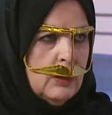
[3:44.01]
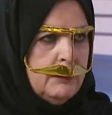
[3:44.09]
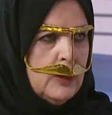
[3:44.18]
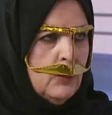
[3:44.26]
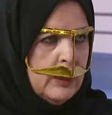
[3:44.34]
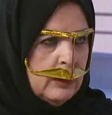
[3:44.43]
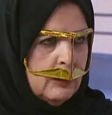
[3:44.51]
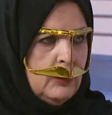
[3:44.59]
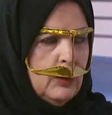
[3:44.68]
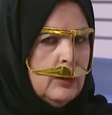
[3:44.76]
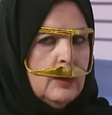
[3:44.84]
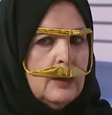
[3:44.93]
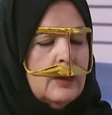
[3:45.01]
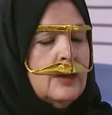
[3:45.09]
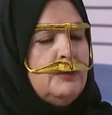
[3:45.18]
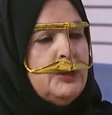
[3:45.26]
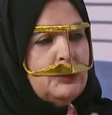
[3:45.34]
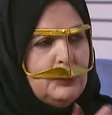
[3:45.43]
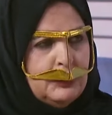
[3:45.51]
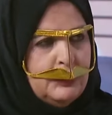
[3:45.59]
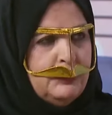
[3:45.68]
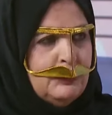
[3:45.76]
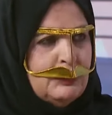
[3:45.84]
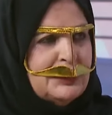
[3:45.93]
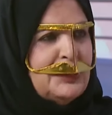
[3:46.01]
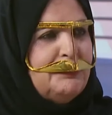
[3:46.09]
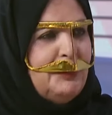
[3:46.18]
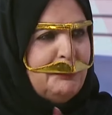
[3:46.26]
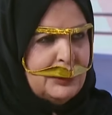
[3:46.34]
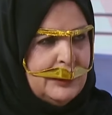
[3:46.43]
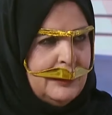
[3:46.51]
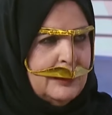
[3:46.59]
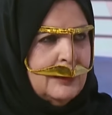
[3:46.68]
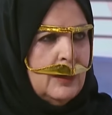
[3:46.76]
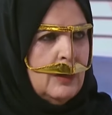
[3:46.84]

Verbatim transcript: طبعا وايد طلعوا قاموا يطلعوا والسب ام سعيد